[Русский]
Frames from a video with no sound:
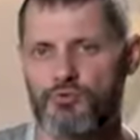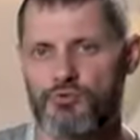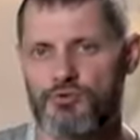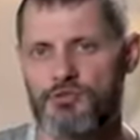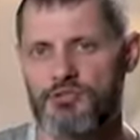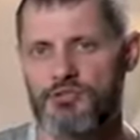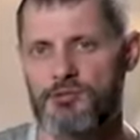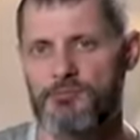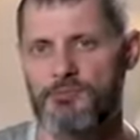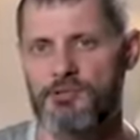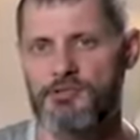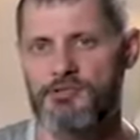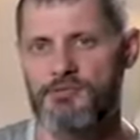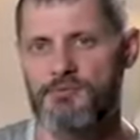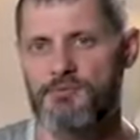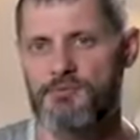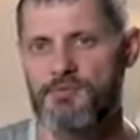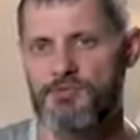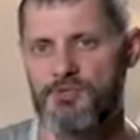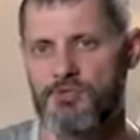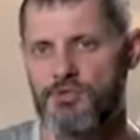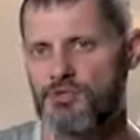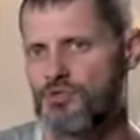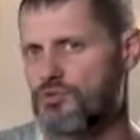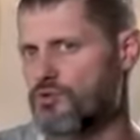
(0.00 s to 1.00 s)
нужно заниматься
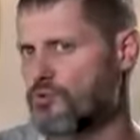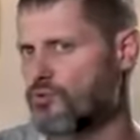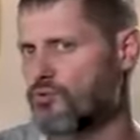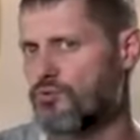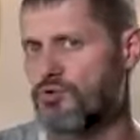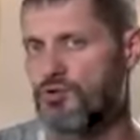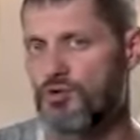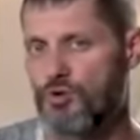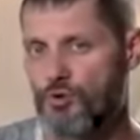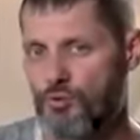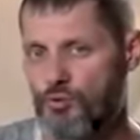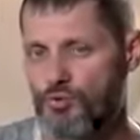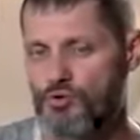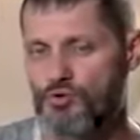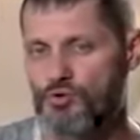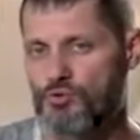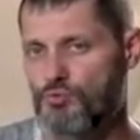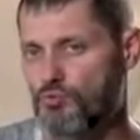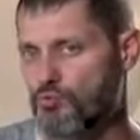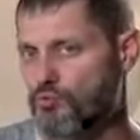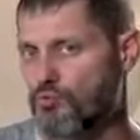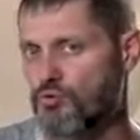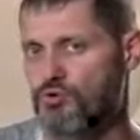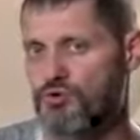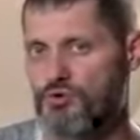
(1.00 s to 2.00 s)
физически, он не хочет,
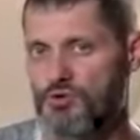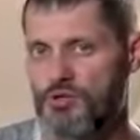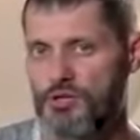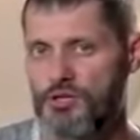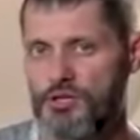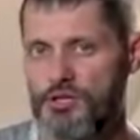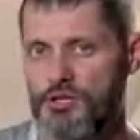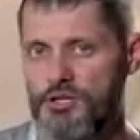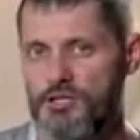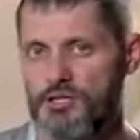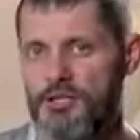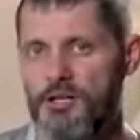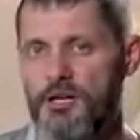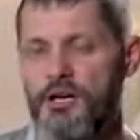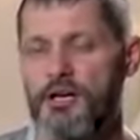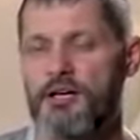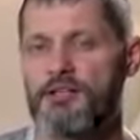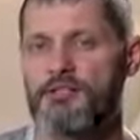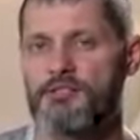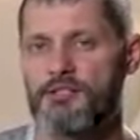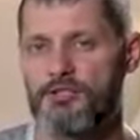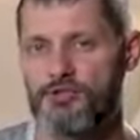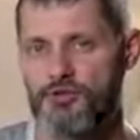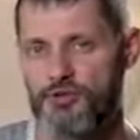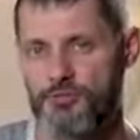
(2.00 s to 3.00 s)
он хочет играть,
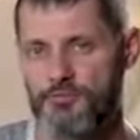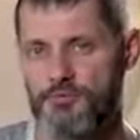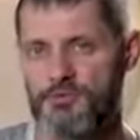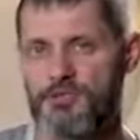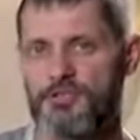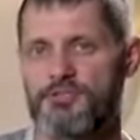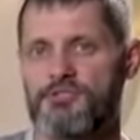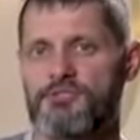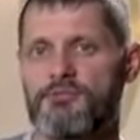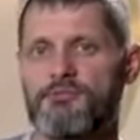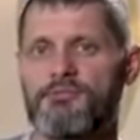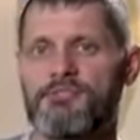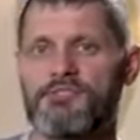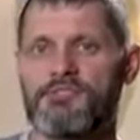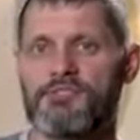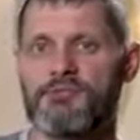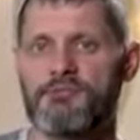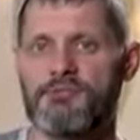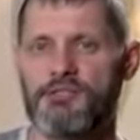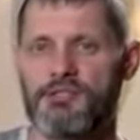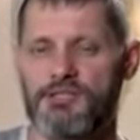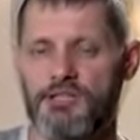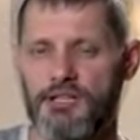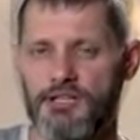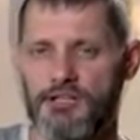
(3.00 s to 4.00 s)
значит, вы должны
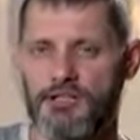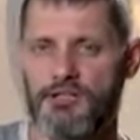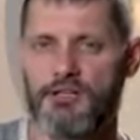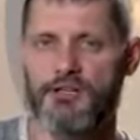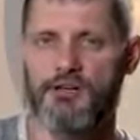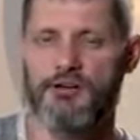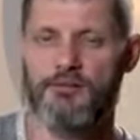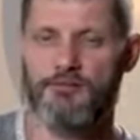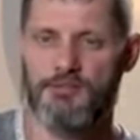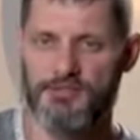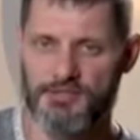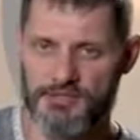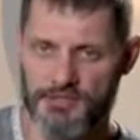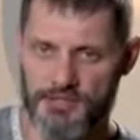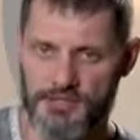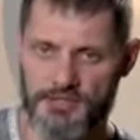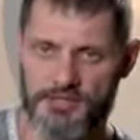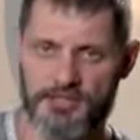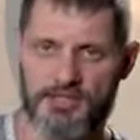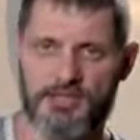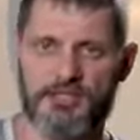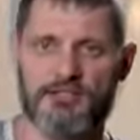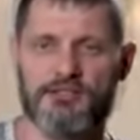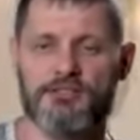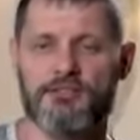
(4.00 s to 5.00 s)
выставить так, выстроить
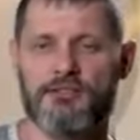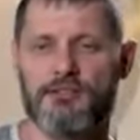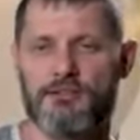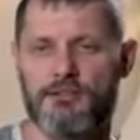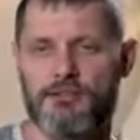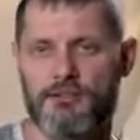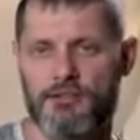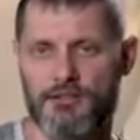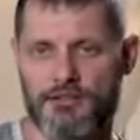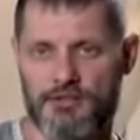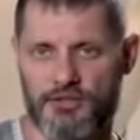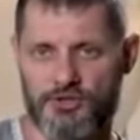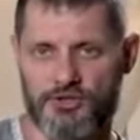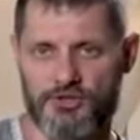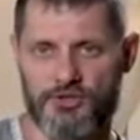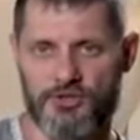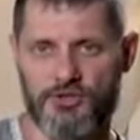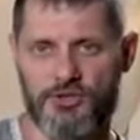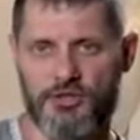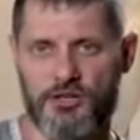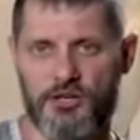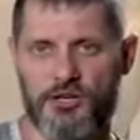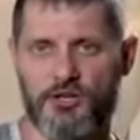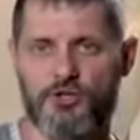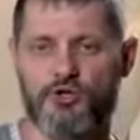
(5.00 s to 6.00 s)
так
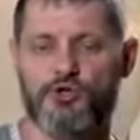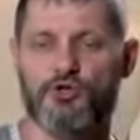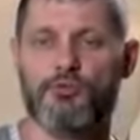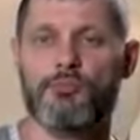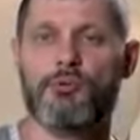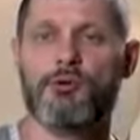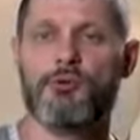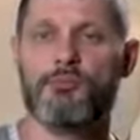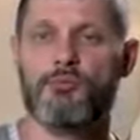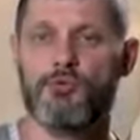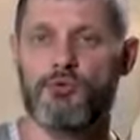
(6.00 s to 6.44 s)
отношения, чтобы